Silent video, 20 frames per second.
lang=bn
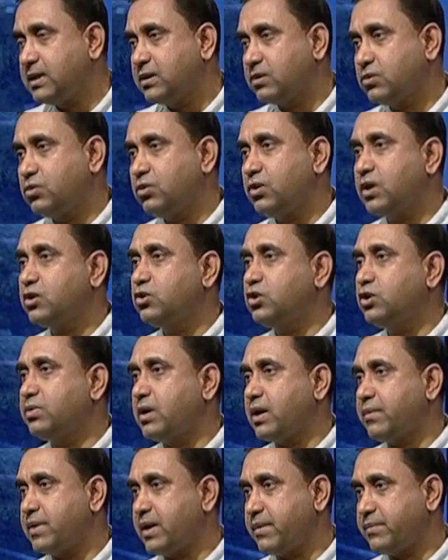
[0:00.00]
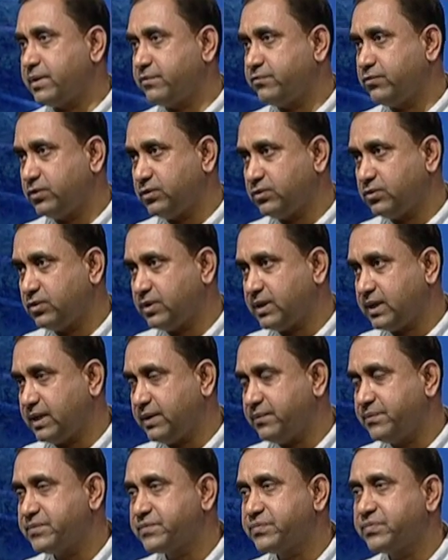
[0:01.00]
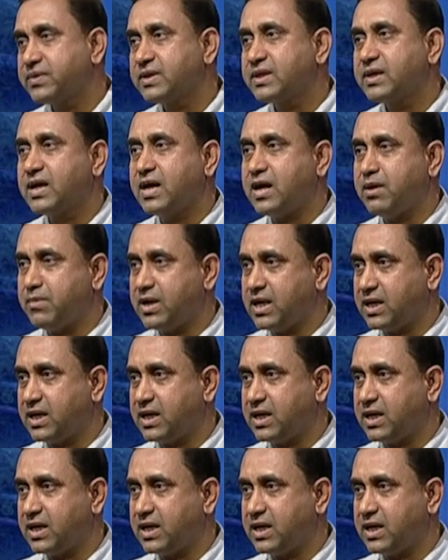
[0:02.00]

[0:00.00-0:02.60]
কোনো না কোনোভাবে আমি ফুলগুলোকে আচ্ছা। আমার